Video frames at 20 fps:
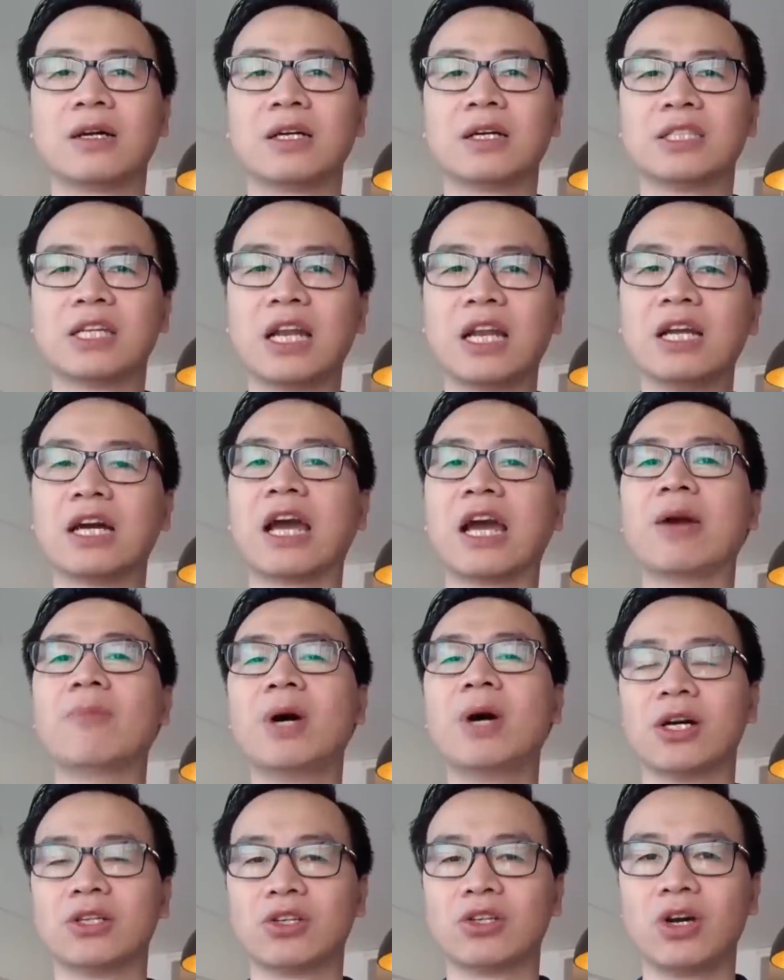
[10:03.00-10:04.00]
dần được hé
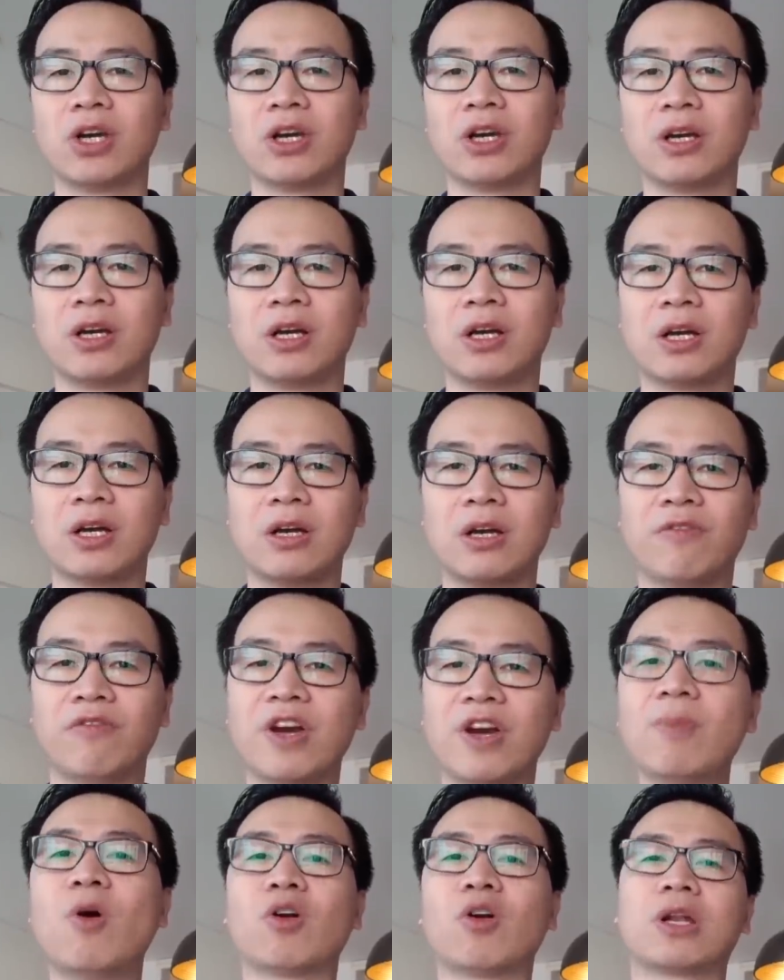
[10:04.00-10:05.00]
mở rồi.
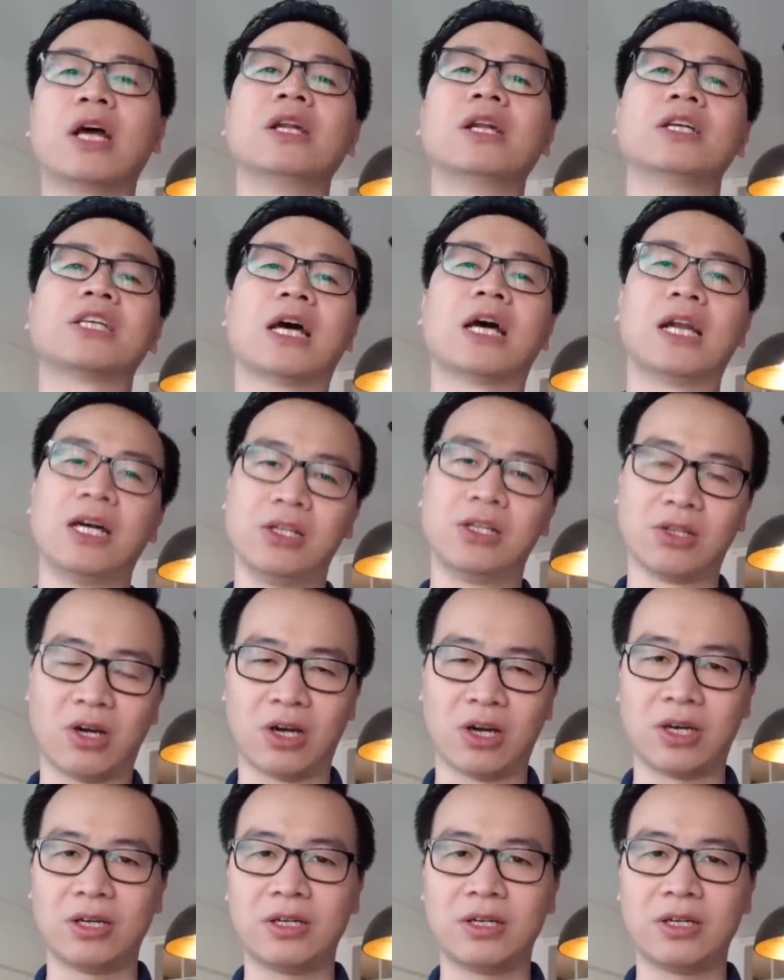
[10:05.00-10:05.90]
V1 đã được trả lời rồi.